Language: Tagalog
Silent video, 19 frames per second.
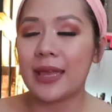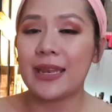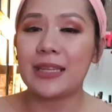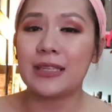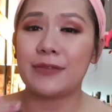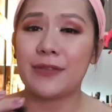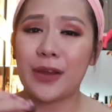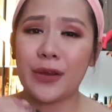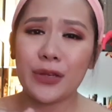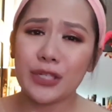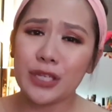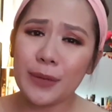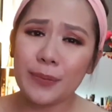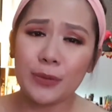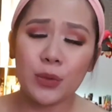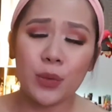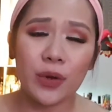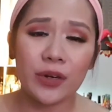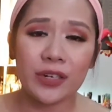And it's very
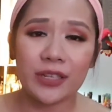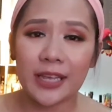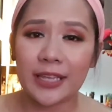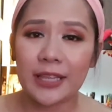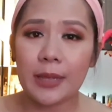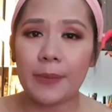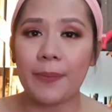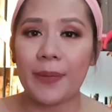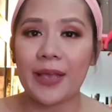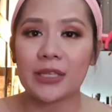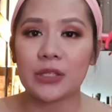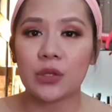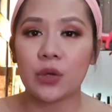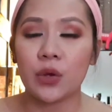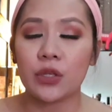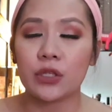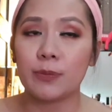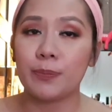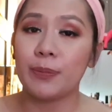cheap, 280 pesos.